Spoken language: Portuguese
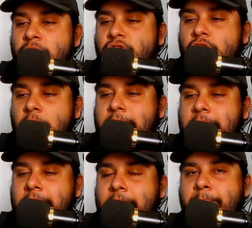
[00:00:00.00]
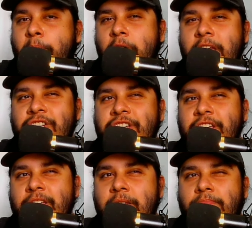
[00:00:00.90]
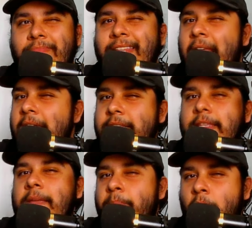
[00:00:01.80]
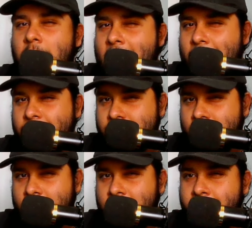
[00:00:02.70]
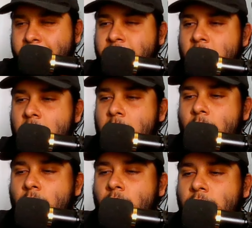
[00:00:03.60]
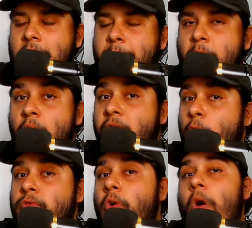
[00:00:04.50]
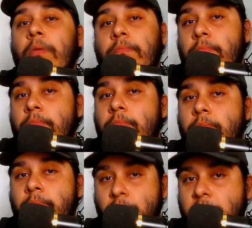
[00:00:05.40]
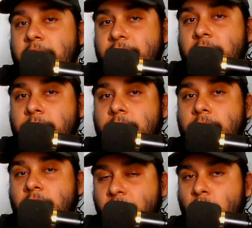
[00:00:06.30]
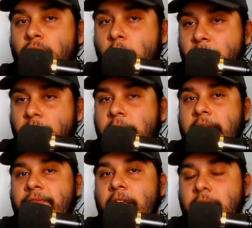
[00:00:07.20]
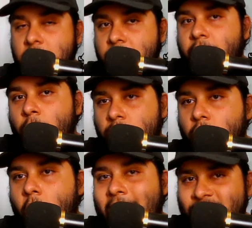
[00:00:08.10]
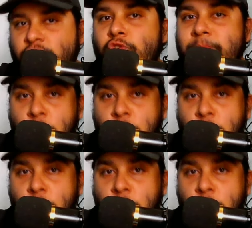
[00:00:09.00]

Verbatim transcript: Só que depois de três temporadas ali, o LeBron voltou pro Cleveland voltou para o Cleveland e voltou a assumir o